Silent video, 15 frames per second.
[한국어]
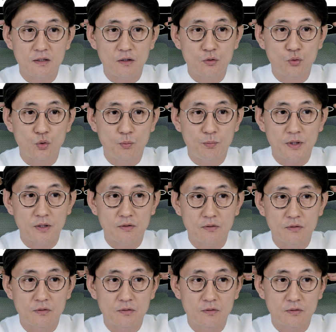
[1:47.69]
이게 더
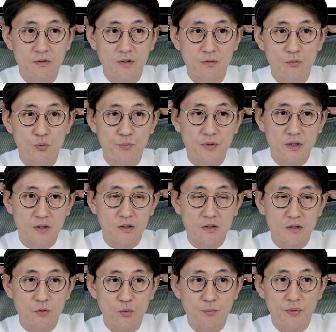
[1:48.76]
높아요. 얘 높이가
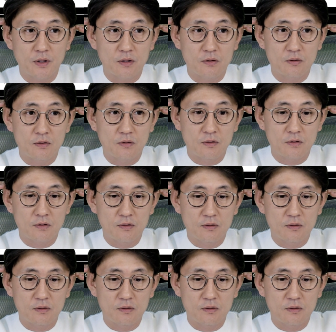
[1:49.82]
이렇게 높아요.